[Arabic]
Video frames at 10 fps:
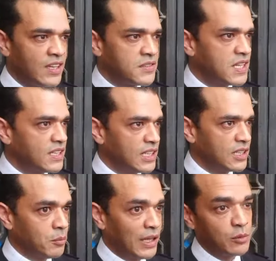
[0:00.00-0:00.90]

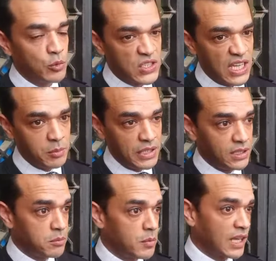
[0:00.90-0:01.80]
ثانيا بعض
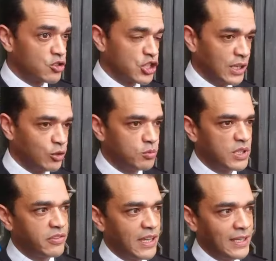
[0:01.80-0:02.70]
المتهمين ما كانش عندهم
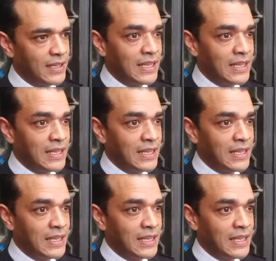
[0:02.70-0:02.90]
دفاع